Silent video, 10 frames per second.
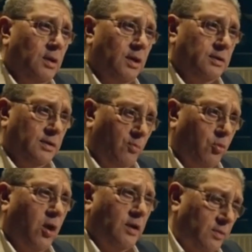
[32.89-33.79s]
التيمبو
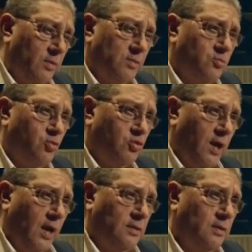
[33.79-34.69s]
يعني يبقى مظبوط
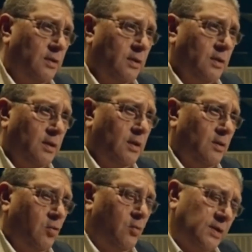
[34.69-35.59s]
يعني
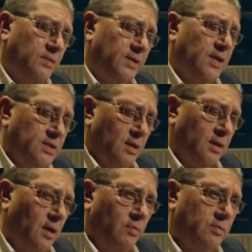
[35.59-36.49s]
وبس بتلزق
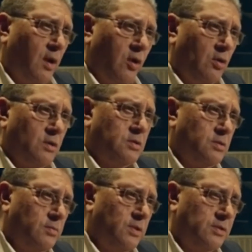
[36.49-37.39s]
كده بتاع خلاص
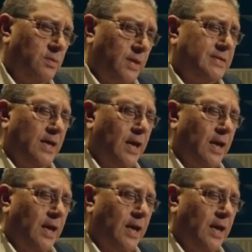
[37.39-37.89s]
بتلزق بلزاق